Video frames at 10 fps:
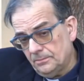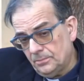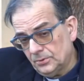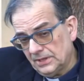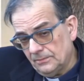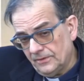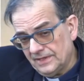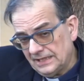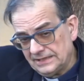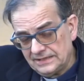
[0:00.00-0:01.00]
potremmo
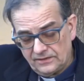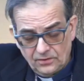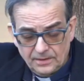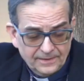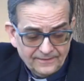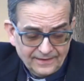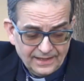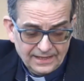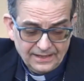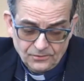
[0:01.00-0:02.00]
avere la tentazione di pensare che la